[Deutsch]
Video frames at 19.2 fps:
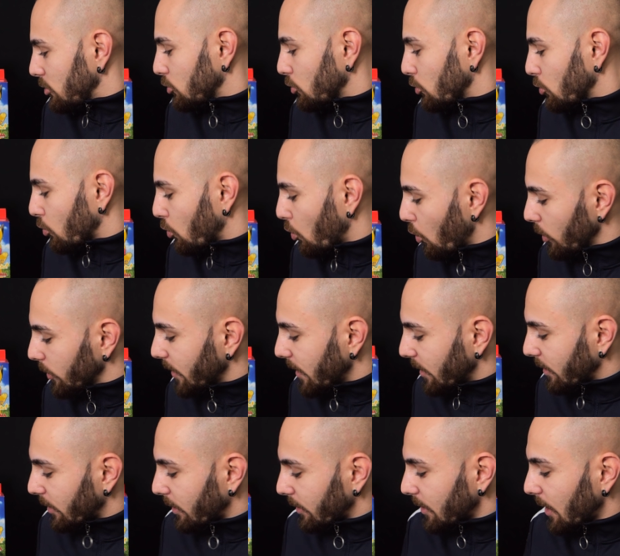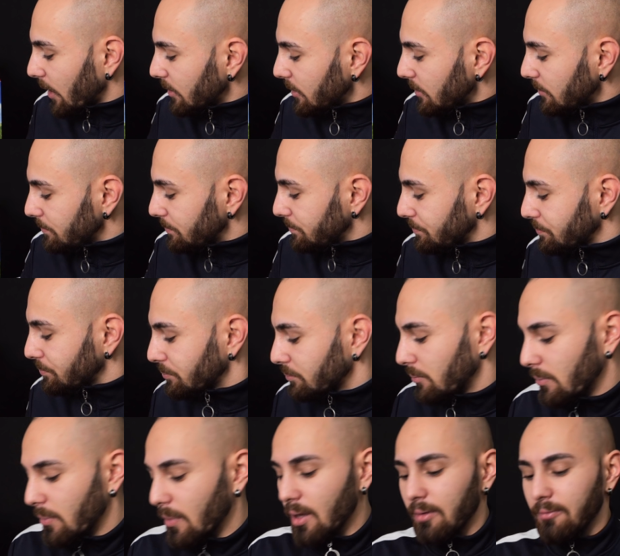So, Kohlen geht gerade an.
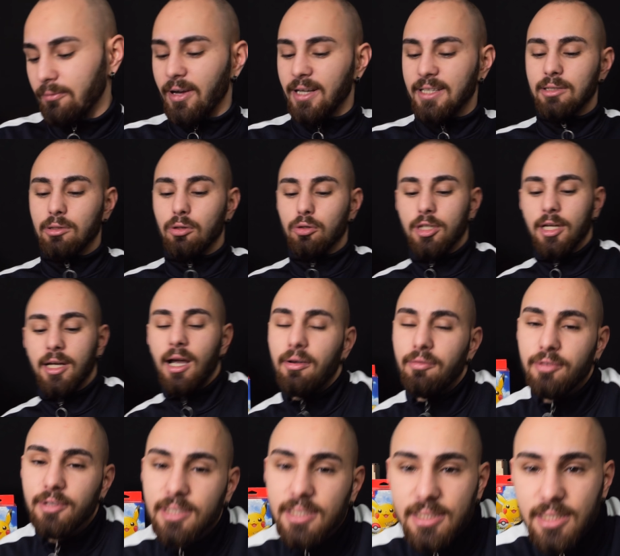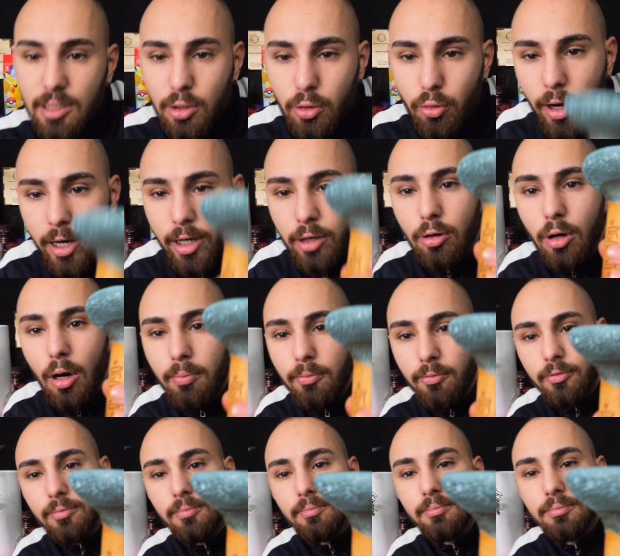Was ich noch sehr geil finde, ist der
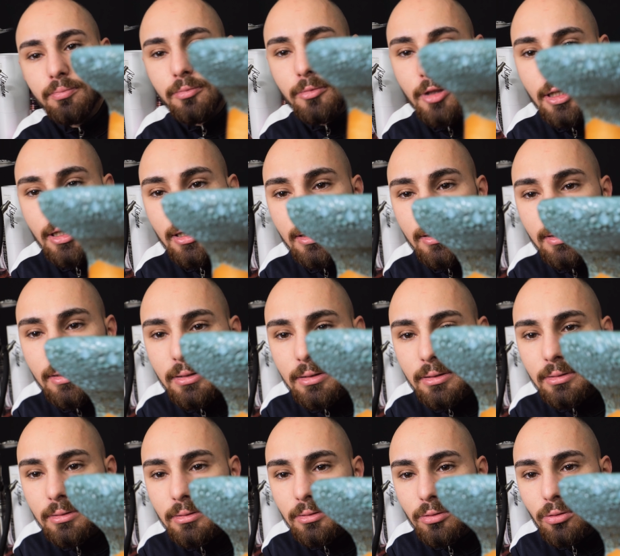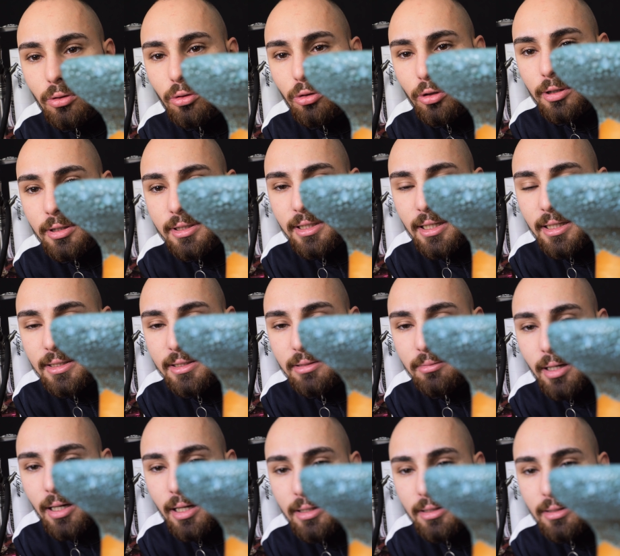Dragon-Kopf. Guckt euch das
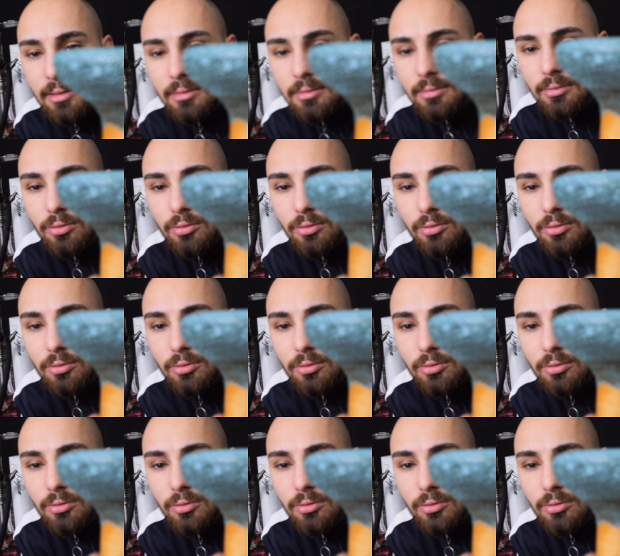Ganze mal an.